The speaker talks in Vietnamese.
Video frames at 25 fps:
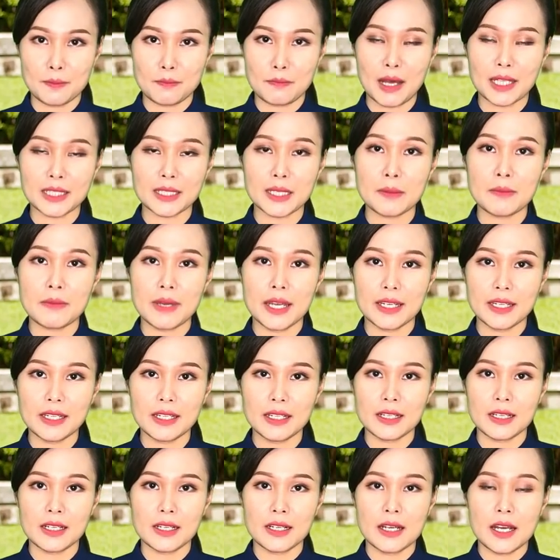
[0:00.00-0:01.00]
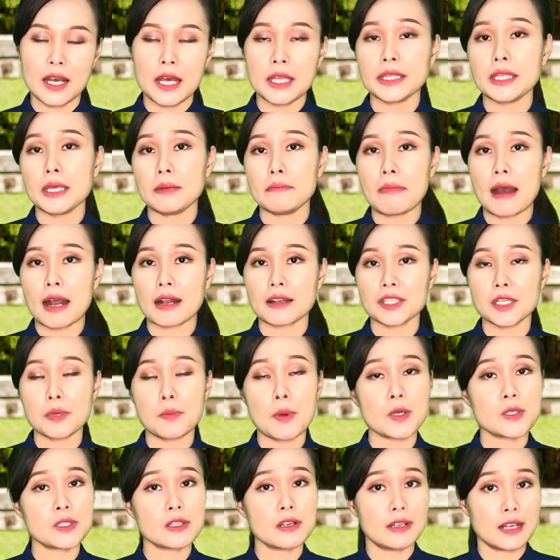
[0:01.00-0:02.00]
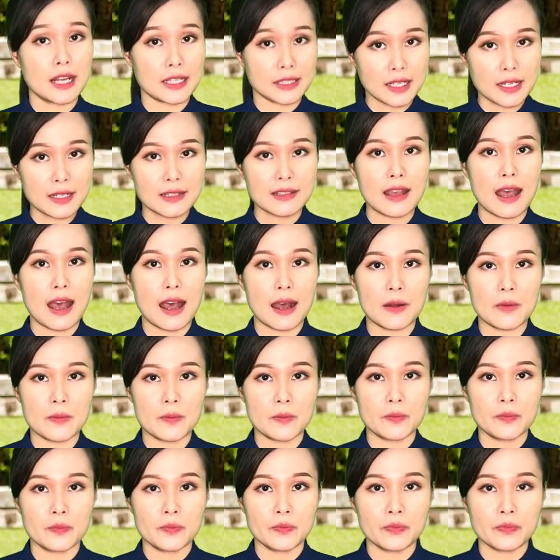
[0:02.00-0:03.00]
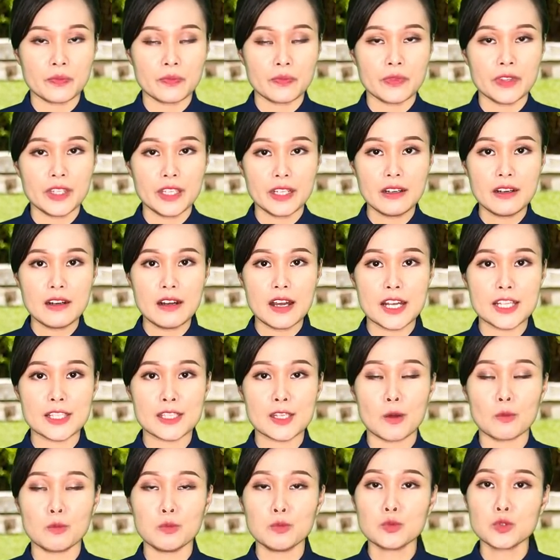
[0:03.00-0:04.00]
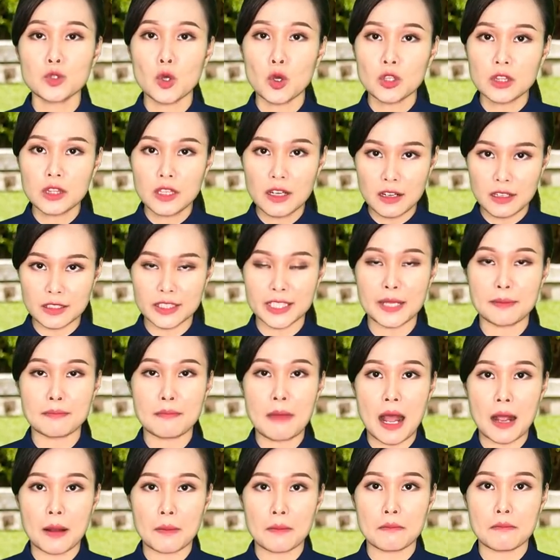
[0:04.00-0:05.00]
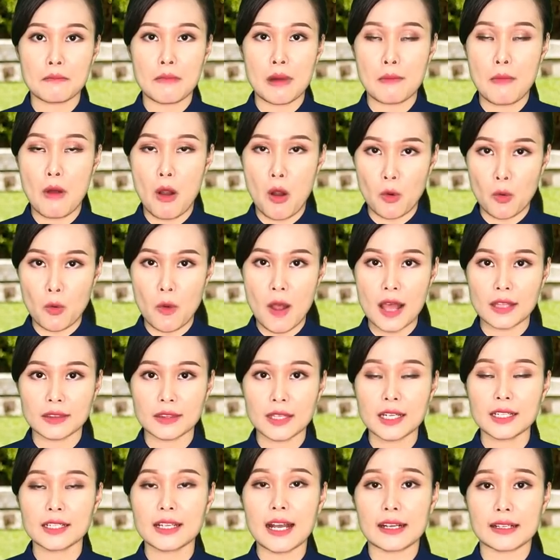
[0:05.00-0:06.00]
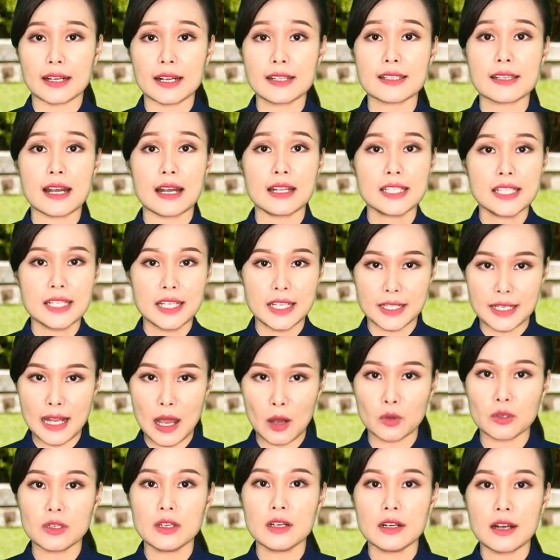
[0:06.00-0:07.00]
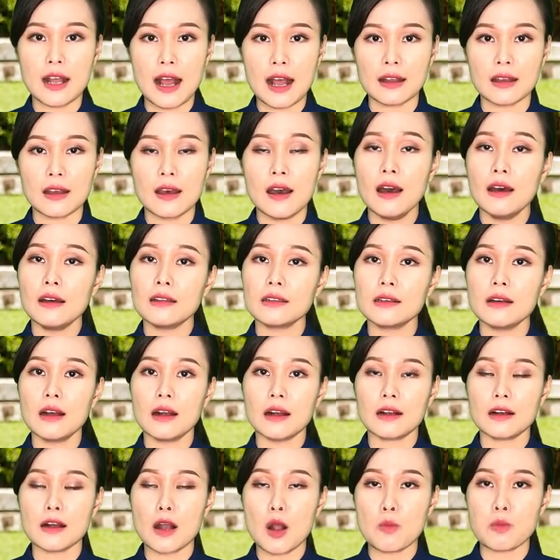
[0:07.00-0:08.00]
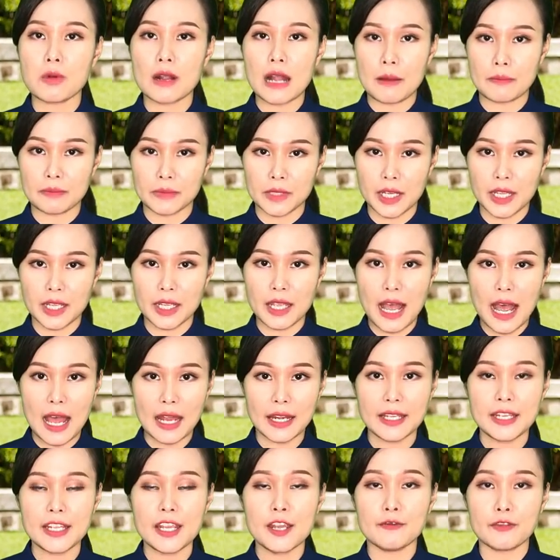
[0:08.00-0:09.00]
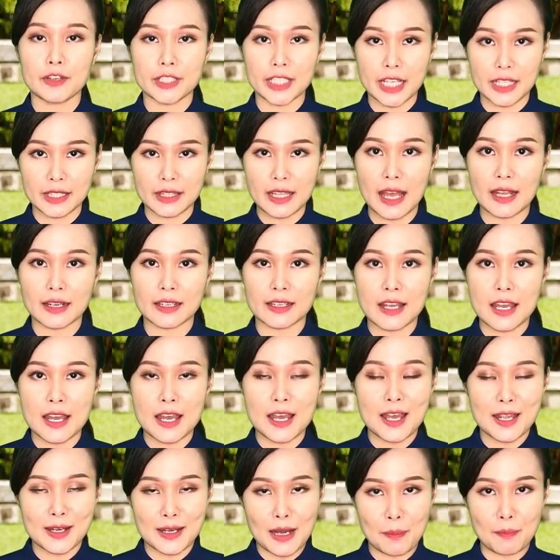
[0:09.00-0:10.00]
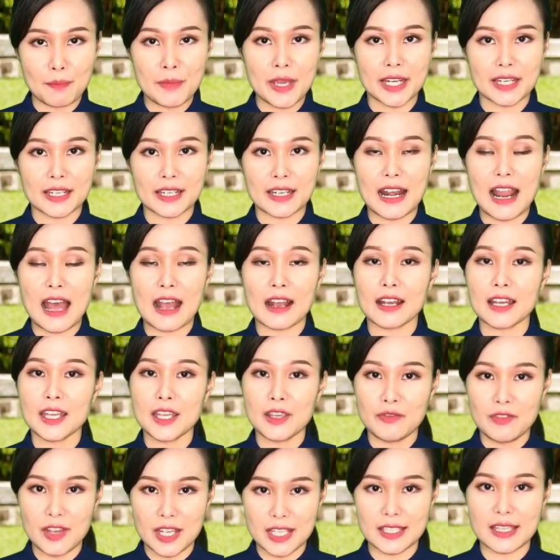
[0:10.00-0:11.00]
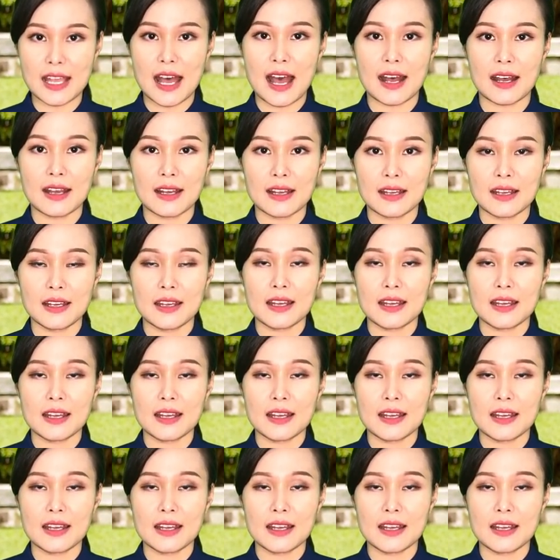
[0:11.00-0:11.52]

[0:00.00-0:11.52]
bạn thân mến tiền bạc chưa bao giờ là tất cả những người sống tôn thờ tiền bạc mà bỏ qua tất cả các giá trị đạo đức khác thường không cảm thấy an nhiên và thanh thản, đặc biệt là khi về già.